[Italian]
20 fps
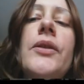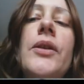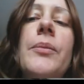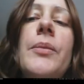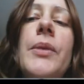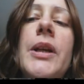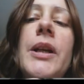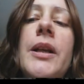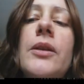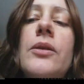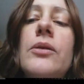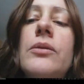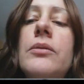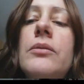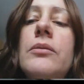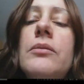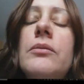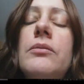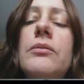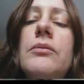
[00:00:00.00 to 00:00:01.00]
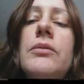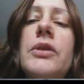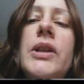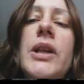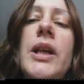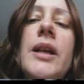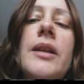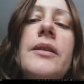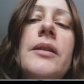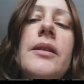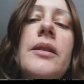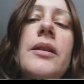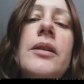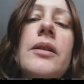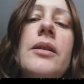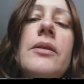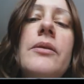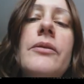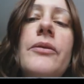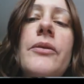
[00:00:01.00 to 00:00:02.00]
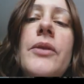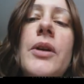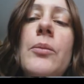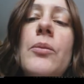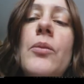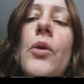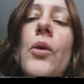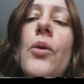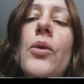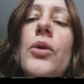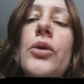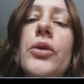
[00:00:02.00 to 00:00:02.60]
scade fra molto molto tempo,